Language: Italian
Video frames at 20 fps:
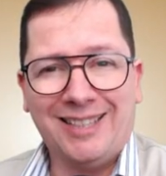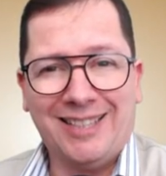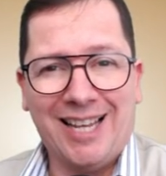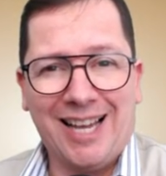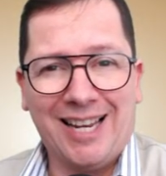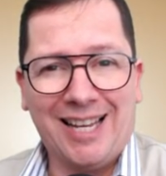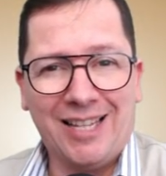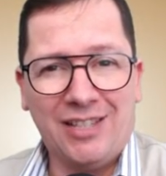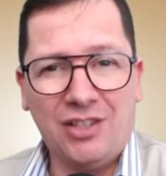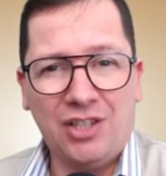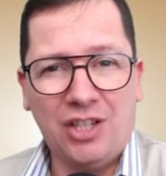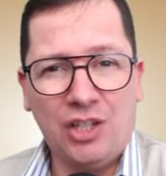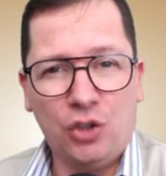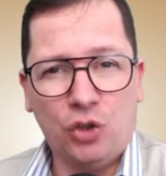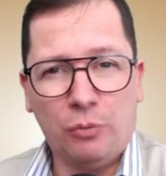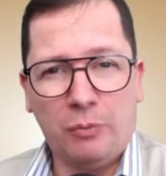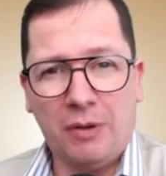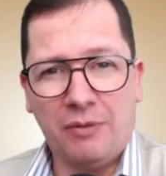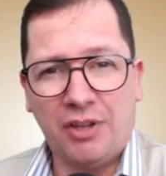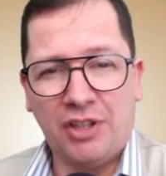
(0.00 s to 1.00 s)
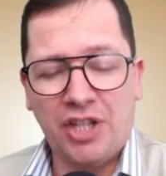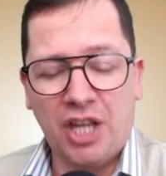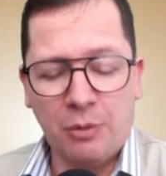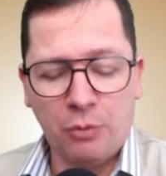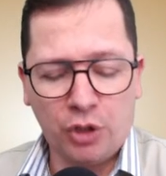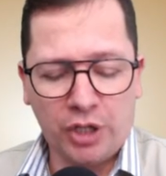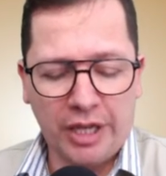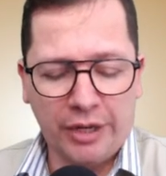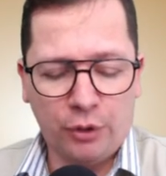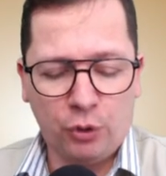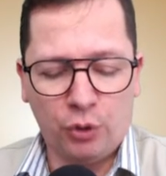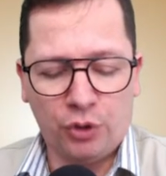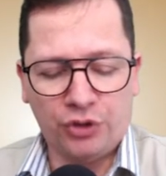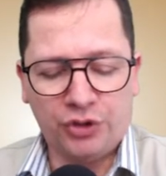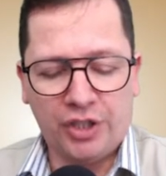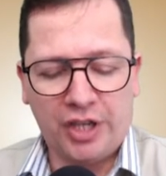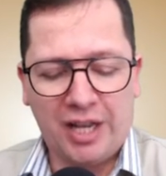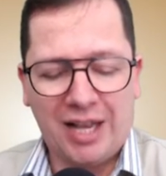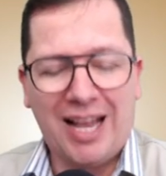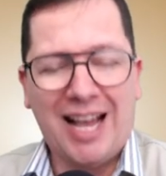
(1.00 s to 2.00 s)
dall'Egitto, ma vediamo che
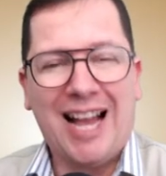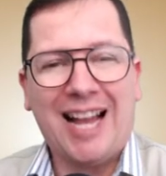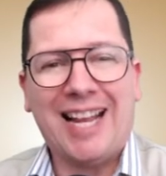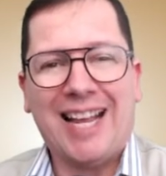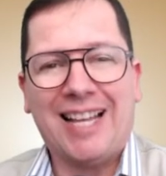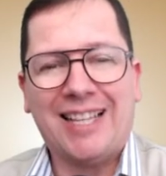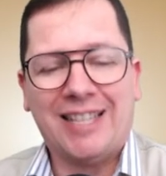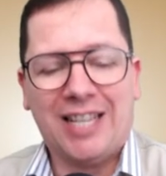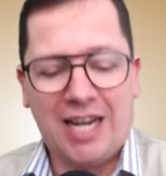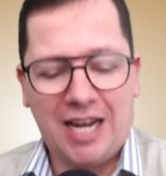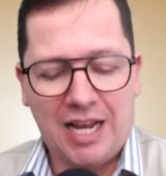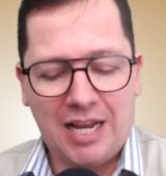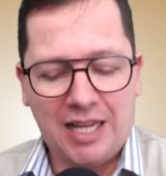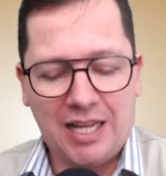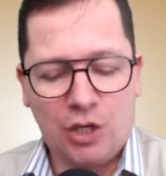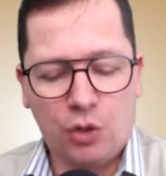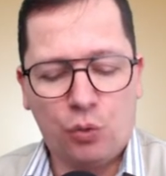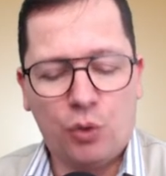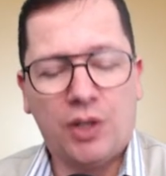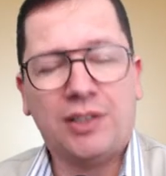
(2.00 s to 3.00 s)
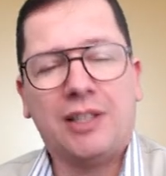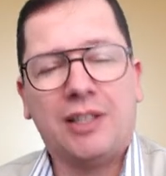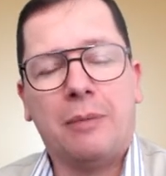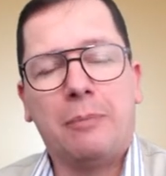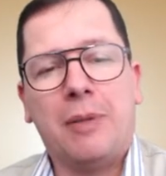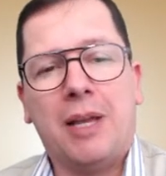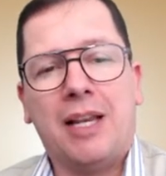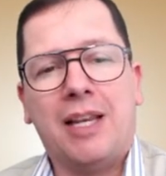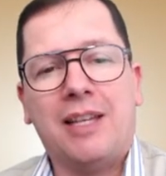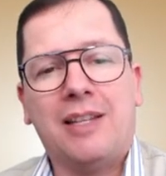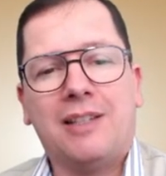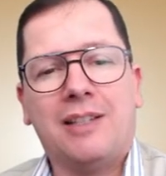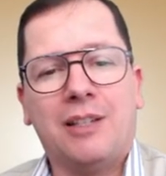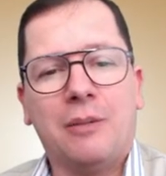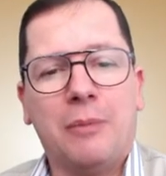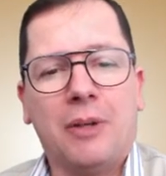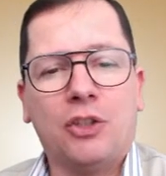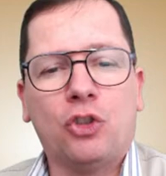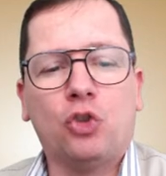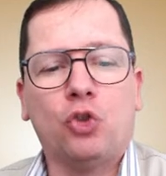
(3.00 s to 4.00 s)
cosa accadrà in questa
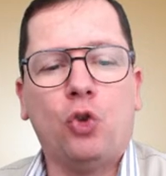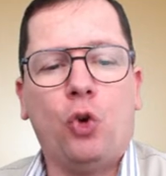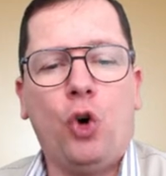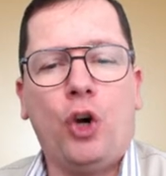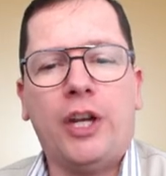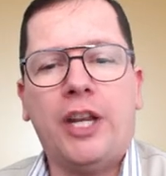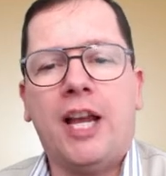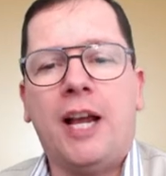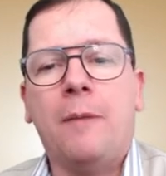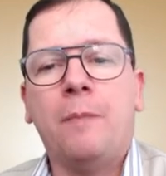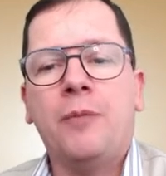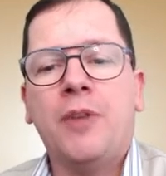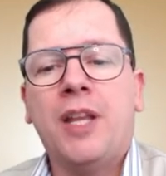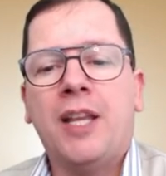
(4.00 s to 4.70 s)
bellissima storia